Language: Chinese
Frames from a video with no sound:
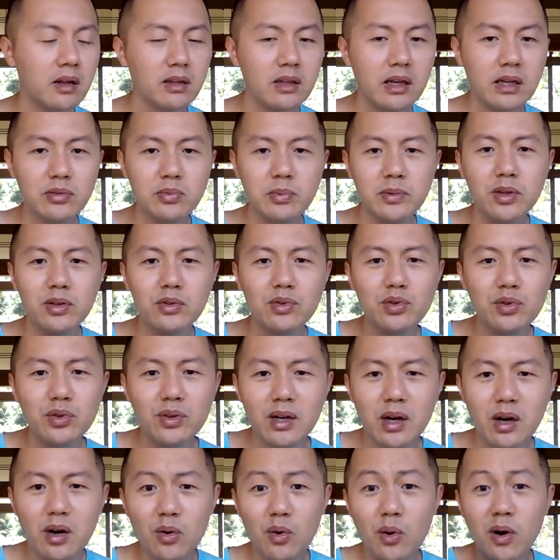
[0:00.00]
他比如去
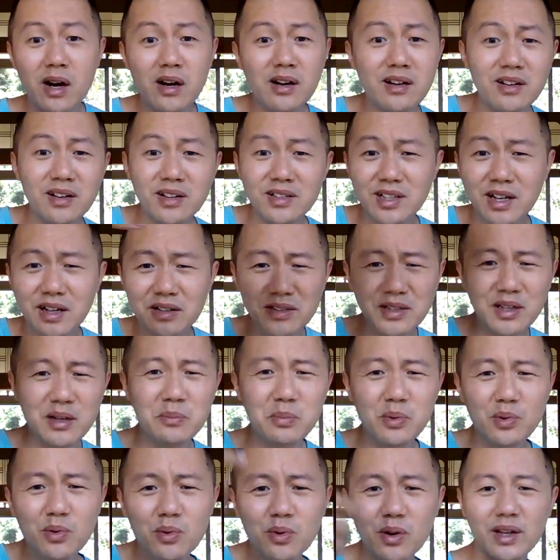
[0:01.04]
到黄河长江
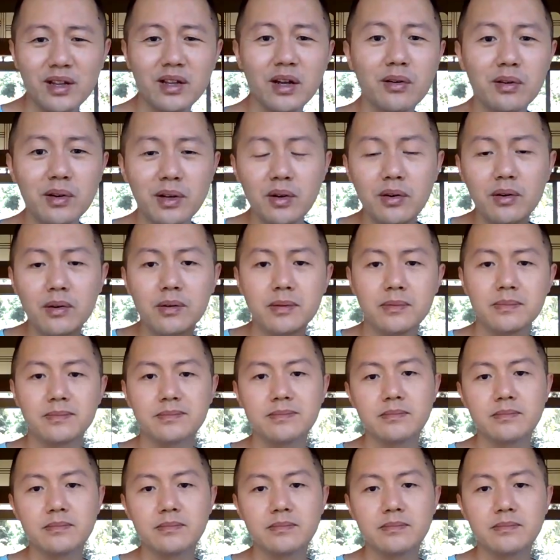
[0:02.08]
不会倒流，